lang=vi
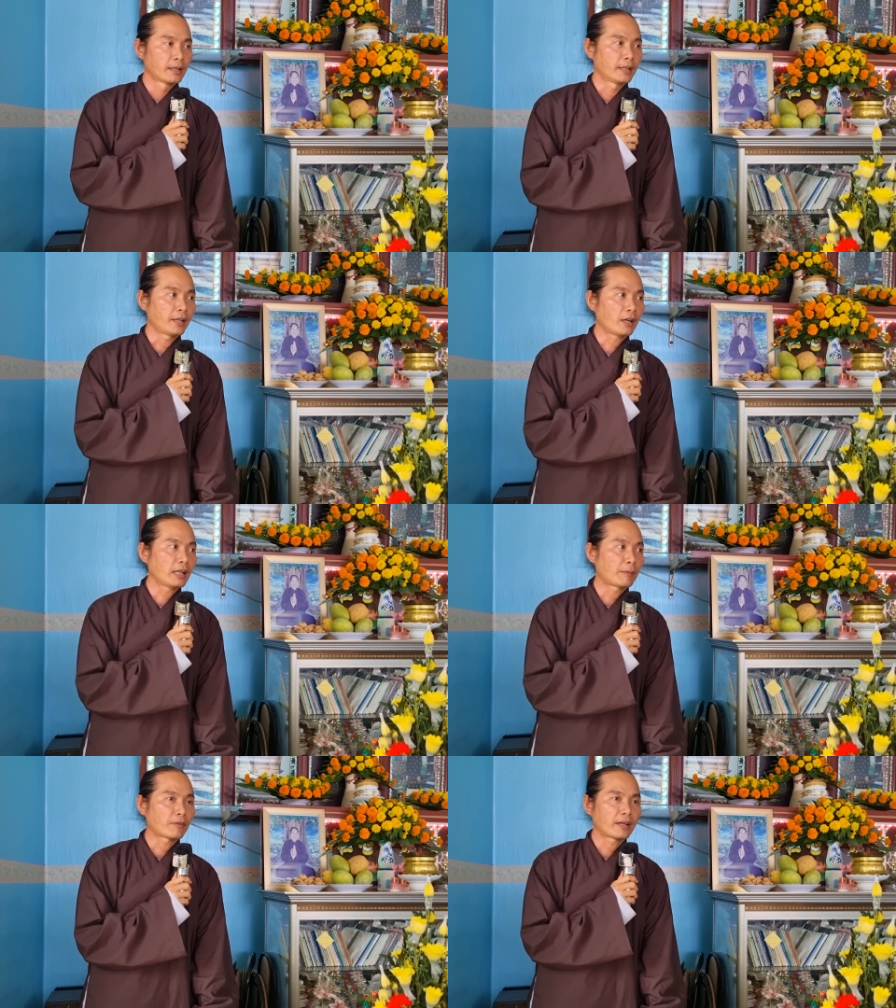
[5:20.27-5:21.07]
Thì đó
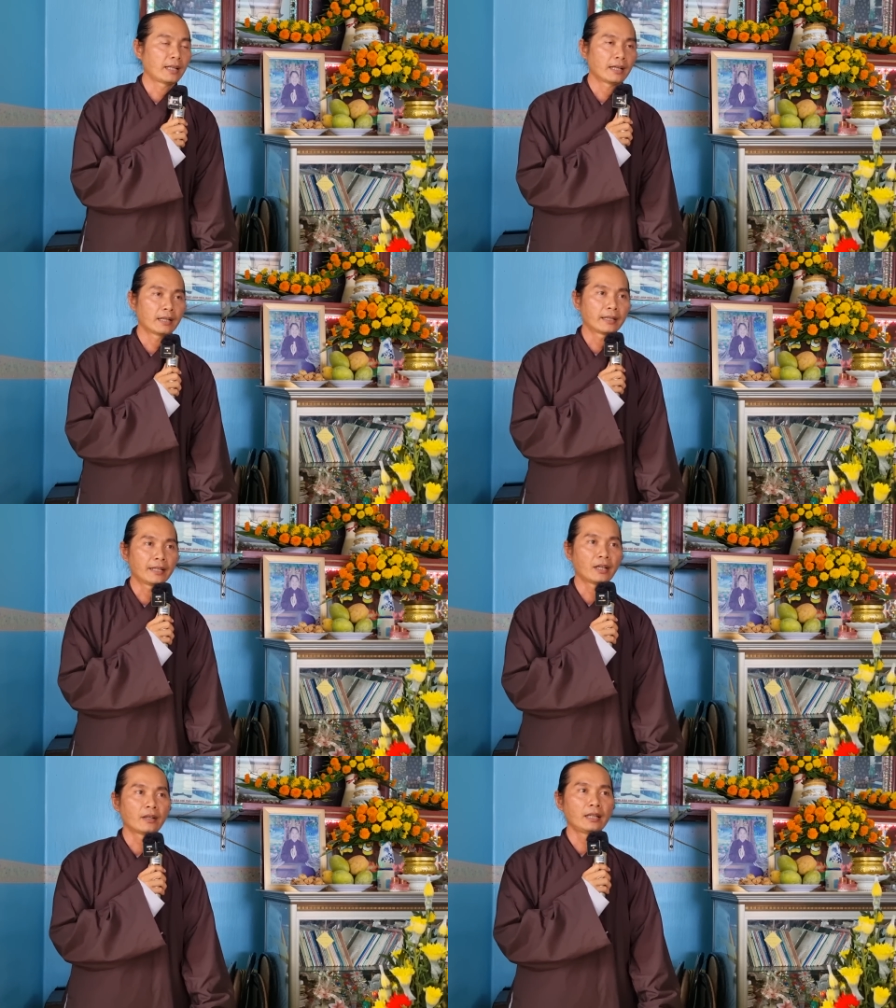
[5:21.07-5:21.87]
là một vài lời để
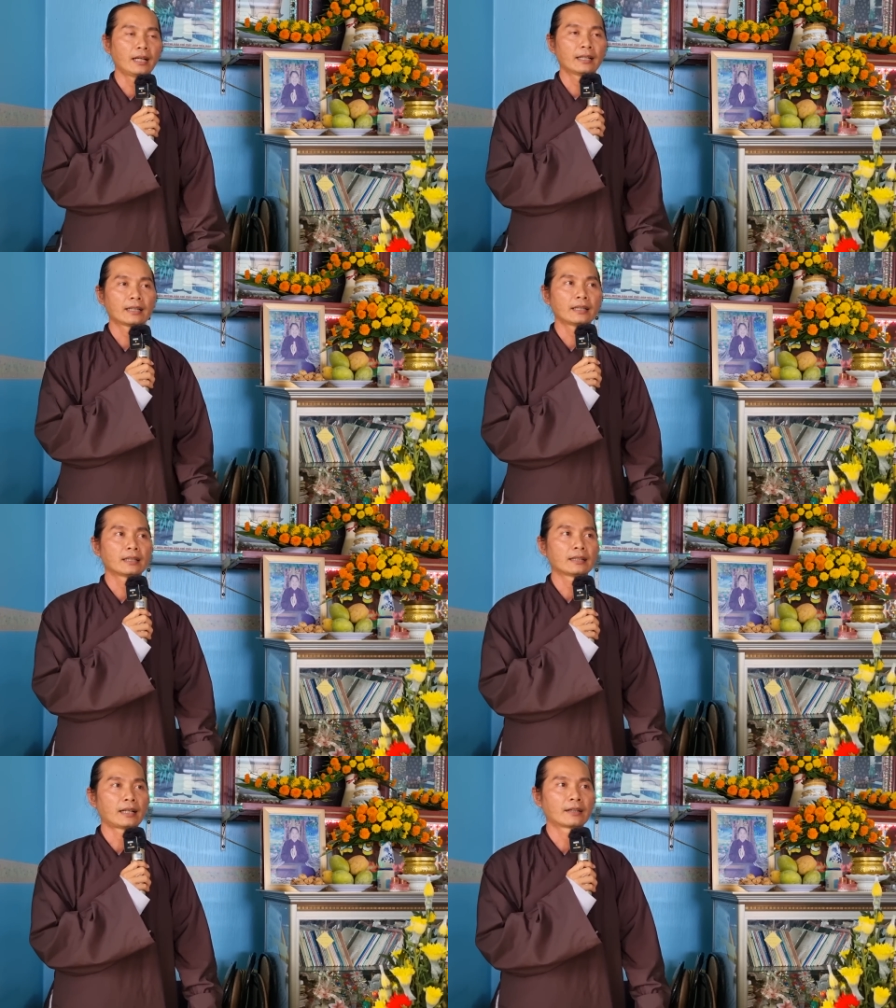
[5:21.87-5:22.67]
nói lên cái
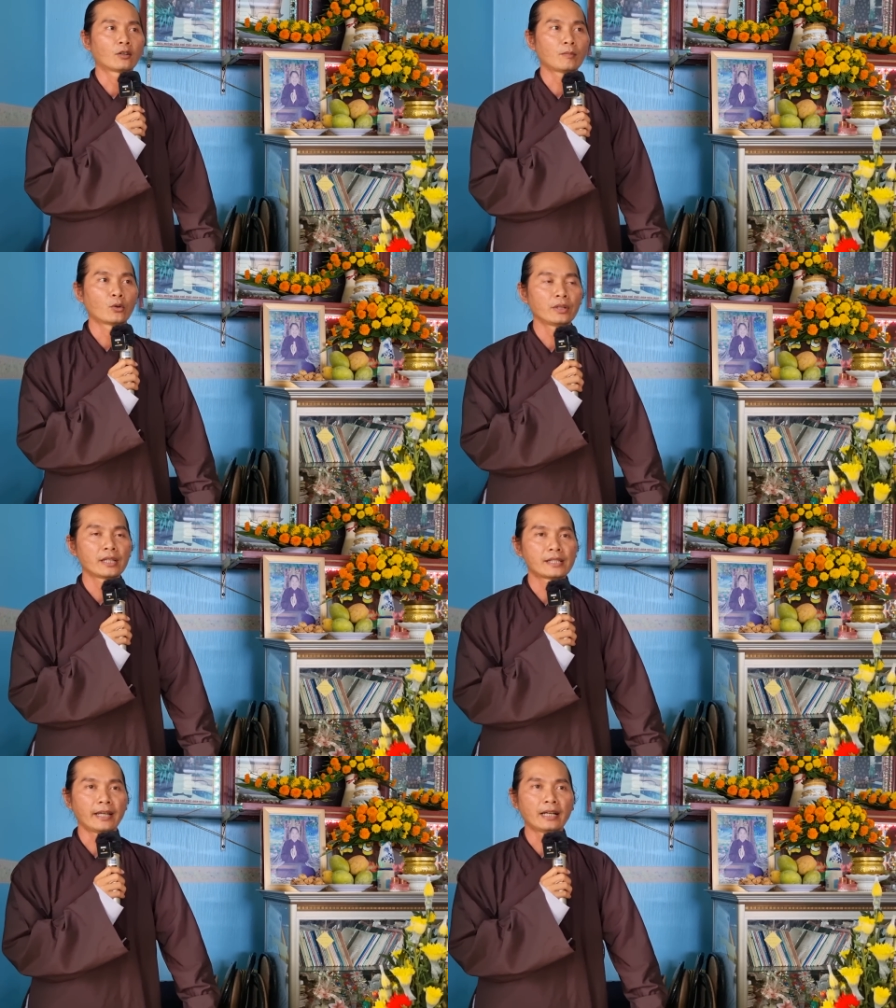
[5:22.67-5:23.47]
tinh thần của buổi
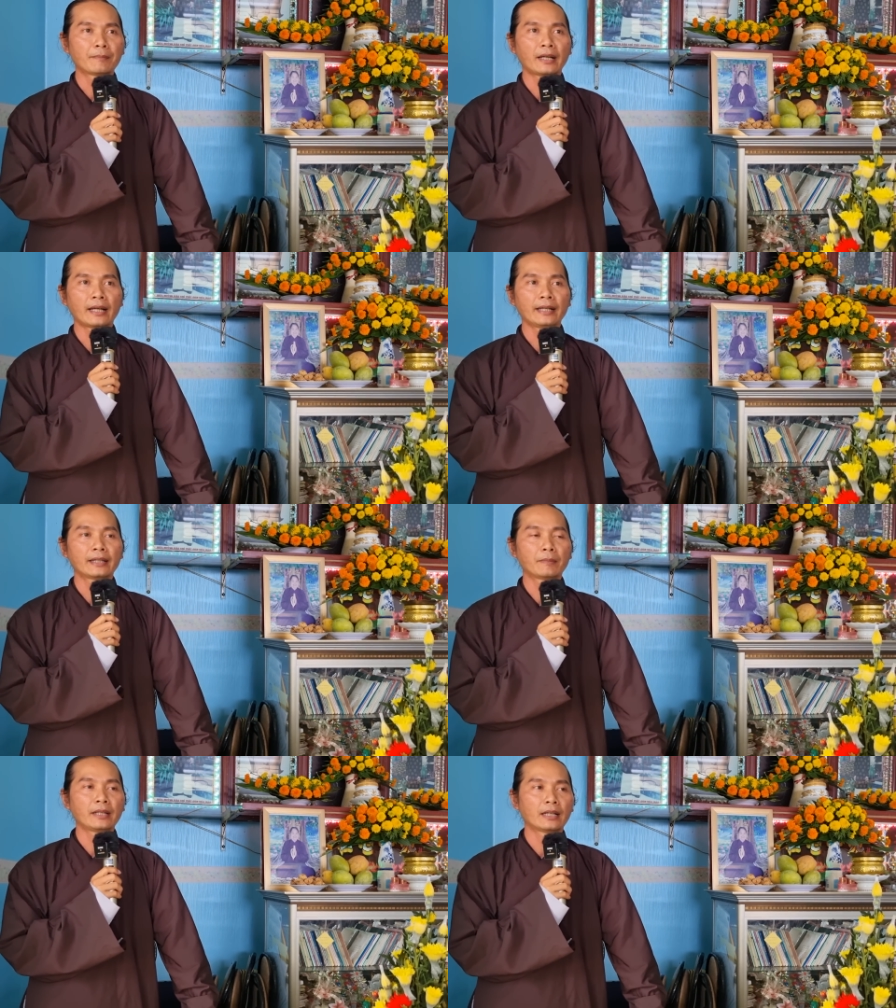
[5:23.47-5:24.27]
chia sẻ hôm nay.
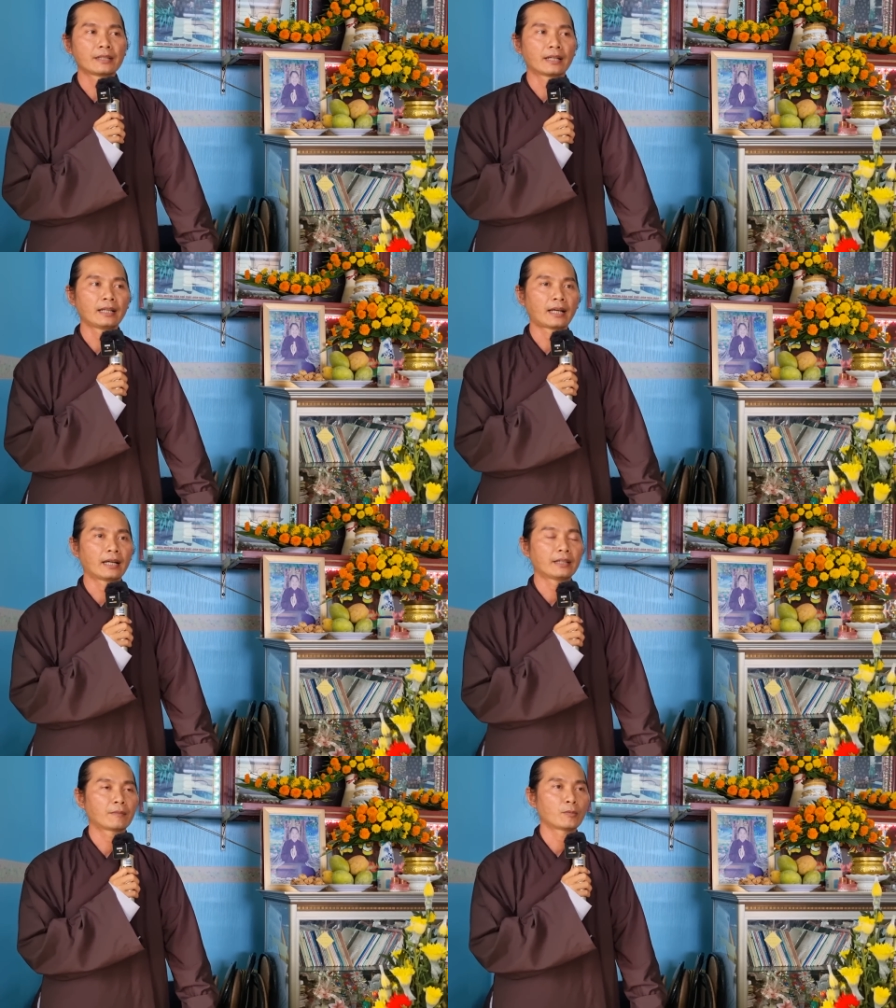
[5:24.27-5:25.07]
Thì bây giờ trở
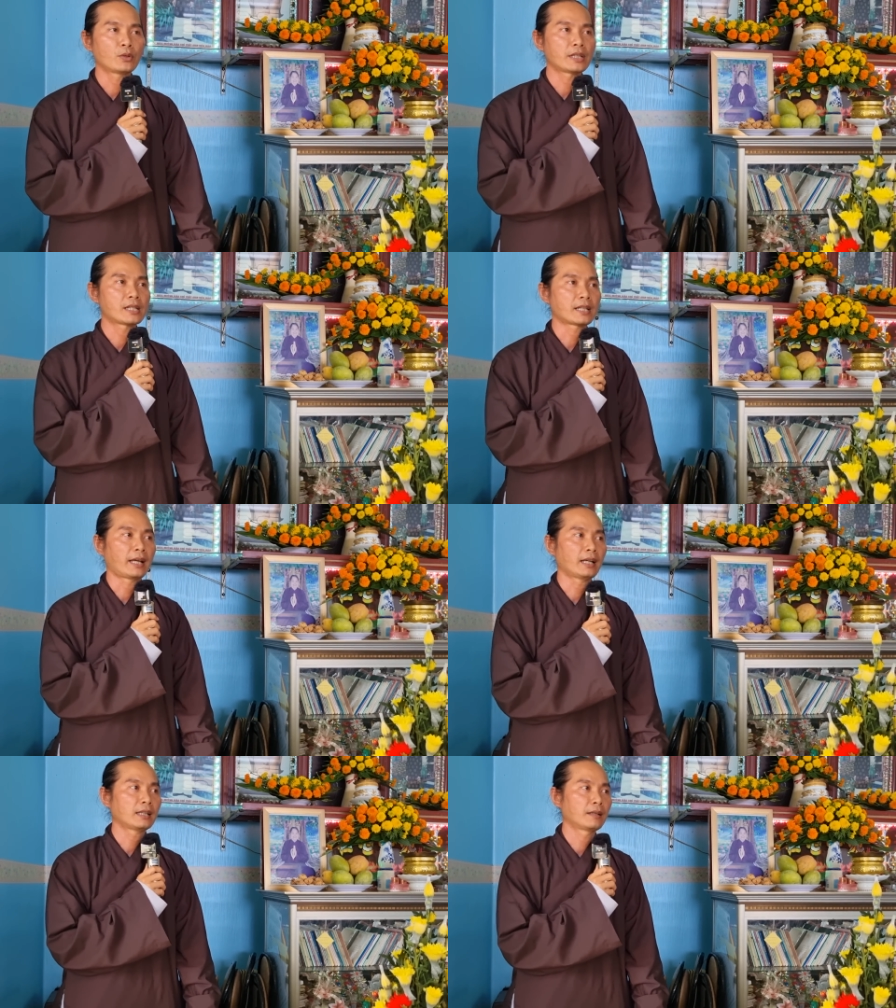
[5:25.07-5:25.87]
lại trong cái buổi chia
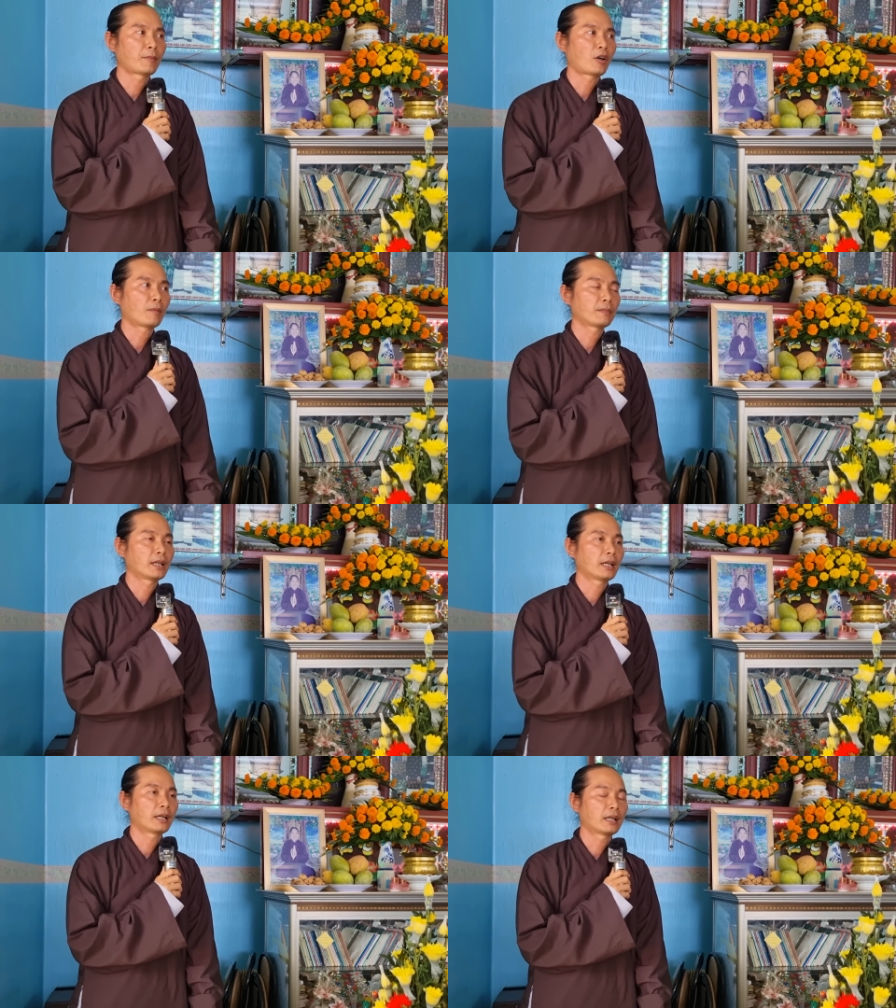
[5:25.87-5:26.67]
sẻ thì một
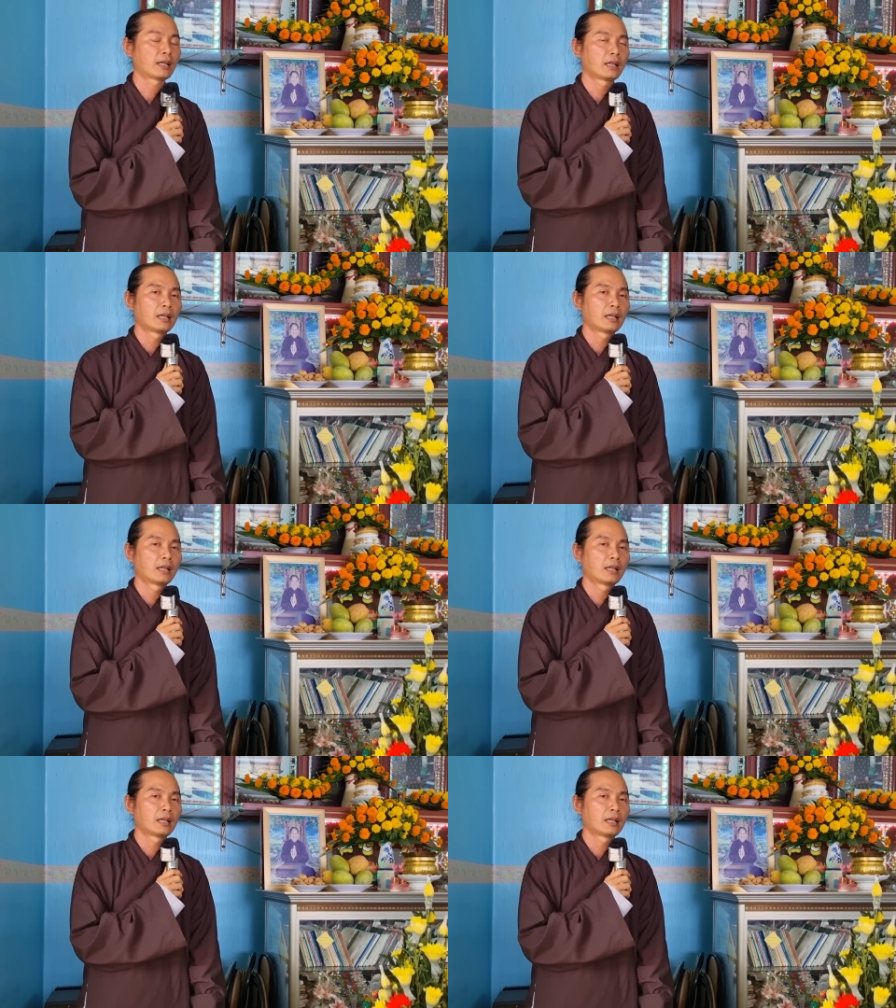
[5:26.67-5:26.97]
là